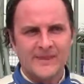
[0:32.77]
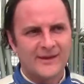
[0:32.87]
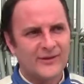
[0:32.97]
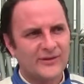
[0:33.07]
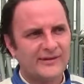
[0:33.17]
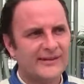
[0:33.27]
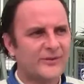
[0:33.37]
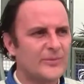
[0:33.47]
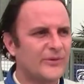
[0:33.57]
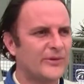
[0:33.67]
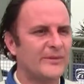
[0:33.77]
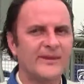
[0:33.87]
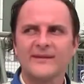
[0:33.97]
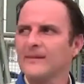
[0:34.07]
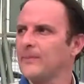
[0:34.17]
Entonces esto pues
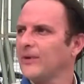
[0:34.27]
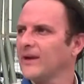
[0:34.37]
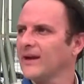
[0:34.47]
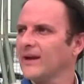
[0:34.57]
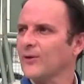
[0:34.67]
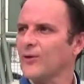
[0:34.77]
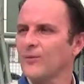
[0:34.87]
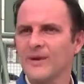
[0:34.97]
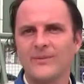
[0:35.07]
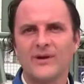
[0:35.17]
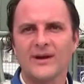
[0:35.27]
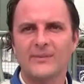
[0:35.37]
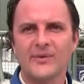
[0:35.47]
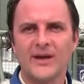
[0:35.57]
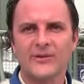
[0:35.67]
obviamente se pone al rojo vivo el
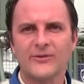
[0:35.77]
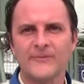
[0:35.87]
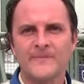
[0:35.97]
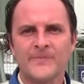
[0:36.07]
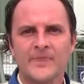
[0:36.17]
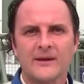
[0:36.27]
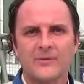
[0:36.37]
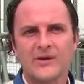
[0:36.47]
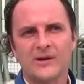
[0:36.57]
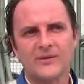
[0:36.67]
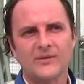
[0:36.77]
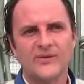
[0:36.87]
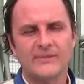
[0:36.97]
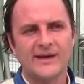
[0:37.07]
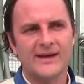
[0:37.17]
campeonato, porque de una u
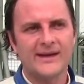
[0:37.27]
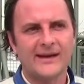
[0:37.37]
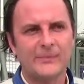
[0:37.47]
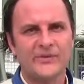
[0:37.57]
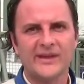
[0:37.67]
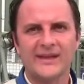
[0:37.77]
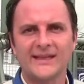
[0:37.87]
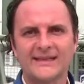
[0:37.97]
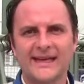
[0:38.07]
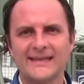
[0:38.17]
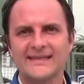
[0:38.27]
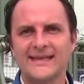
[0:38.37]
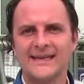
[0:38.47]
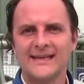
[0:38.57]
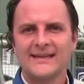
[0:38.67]
otra manera pues quedan tres,
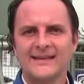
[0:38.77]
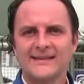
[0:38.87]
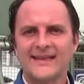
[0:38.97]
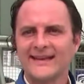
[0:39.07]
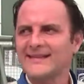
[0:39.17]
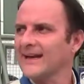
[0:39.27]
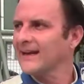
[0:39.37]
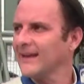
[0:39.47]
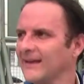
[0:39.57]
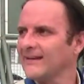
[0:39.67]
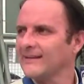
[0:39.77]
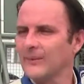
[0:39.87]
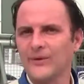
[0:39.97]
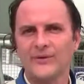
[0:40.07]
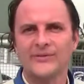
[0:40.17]
carreras y
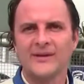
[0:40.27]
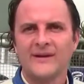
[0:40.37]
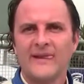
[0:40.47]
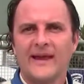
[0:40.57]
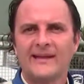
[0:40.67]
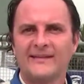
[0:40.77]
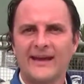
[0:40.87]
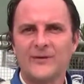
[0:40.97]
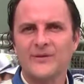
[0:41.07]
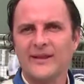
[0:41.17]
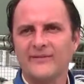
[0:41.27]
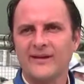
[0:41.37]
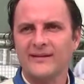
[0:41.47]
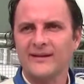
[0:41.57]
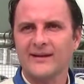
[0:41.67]
estamos en cero, la
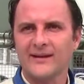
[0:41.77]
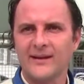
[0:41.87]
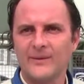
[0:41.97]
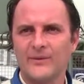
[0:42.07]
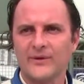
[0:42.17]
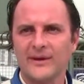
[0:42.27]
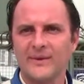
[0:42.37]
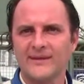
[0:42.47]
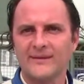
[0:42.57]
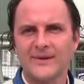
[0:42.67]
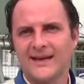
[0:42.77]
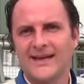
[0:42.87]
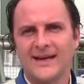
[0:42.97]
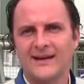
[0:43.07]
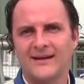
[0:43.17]
diferencia que le llevamos realmente es
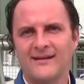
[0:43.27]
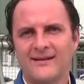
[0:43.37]
marginal